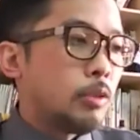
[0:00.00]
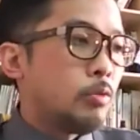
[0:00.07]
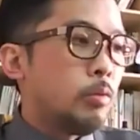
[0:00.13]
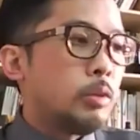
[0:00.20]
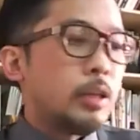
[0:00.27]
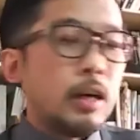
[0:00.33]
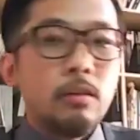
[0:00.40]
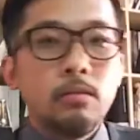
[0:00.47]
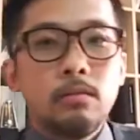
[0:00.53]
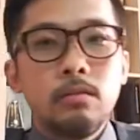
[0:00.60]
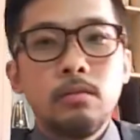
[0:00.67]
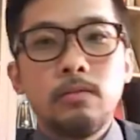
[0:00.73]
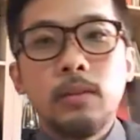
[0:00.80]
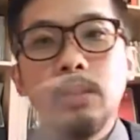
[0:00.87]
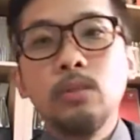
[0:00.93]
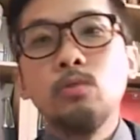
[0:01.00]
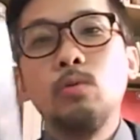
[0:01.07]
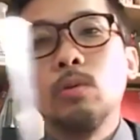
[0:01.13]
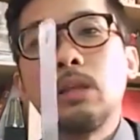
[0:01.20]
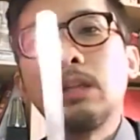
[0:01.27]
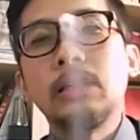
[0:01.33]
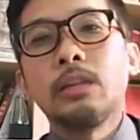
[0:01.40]
家说一下哦，反正如
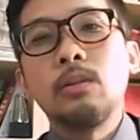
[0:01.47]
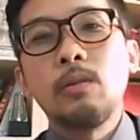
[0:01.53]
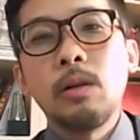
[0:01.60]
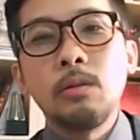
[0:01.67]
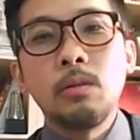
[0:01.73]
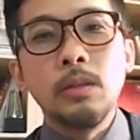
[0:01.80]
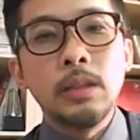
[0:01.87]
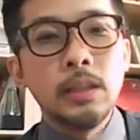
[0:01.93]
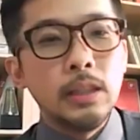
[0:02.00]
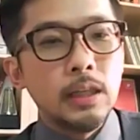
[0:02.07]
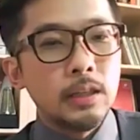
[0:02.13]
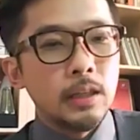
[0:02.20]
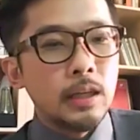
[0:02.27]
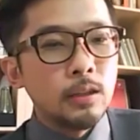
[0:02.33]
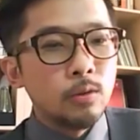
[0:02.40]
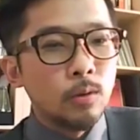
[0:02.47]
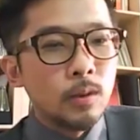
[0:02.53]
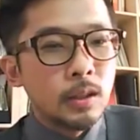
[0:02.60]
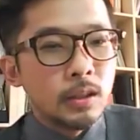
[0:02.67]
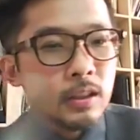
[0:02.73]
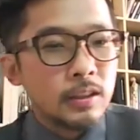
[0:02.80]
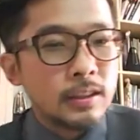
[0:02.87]
果大家都要用 IKEA 的来做，我
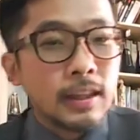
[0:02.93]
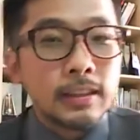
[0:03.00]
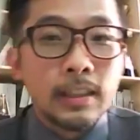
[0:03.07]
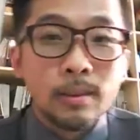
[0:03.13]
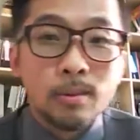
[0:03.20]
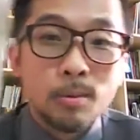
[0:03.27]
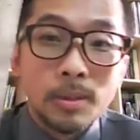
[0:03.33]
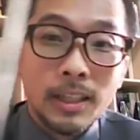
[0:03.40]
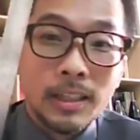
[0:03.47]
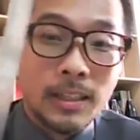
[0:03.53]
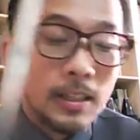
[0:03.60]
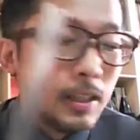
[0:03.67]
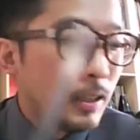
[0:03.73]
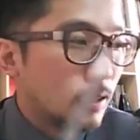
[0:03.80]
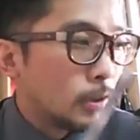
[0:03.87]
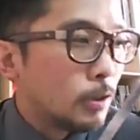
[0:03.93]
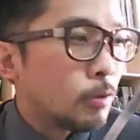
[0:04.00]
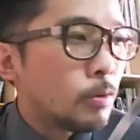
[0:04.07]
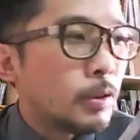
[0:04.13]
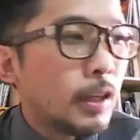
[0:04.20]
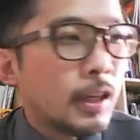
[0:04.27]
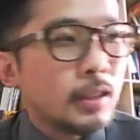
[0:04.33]
跟大家说一下 IKEA 的尺
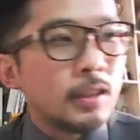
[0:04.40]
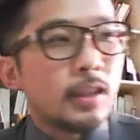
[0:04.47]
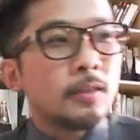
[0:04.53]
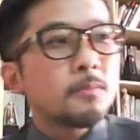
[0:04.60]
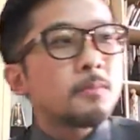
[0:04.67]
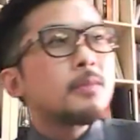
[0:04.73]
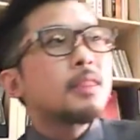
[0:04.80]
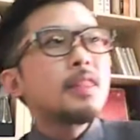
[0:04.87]
寸大概怎样。